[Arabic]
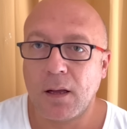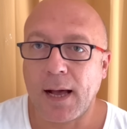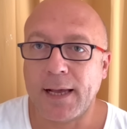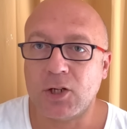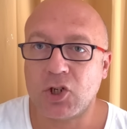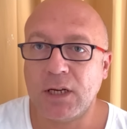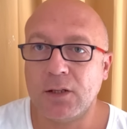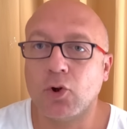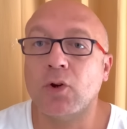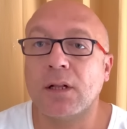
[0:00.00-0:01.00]

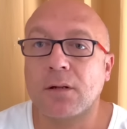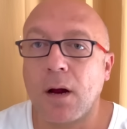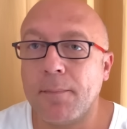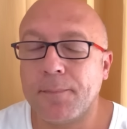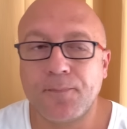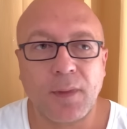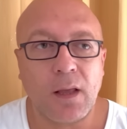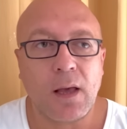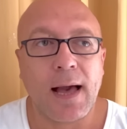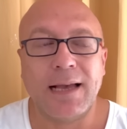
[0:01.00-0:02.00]
عايشين دونالد ترامب
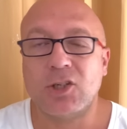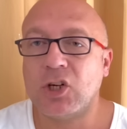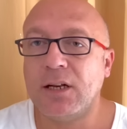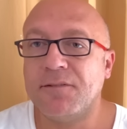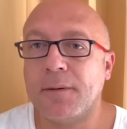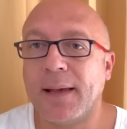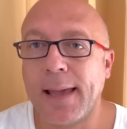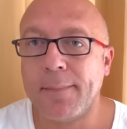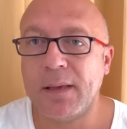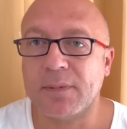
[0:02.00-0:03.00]
عايشين في
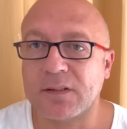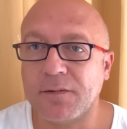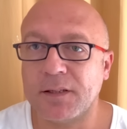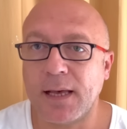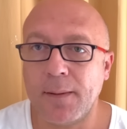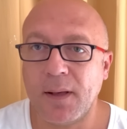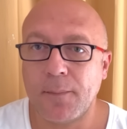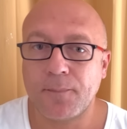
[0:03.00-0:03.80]
ميامي بصفه دايمه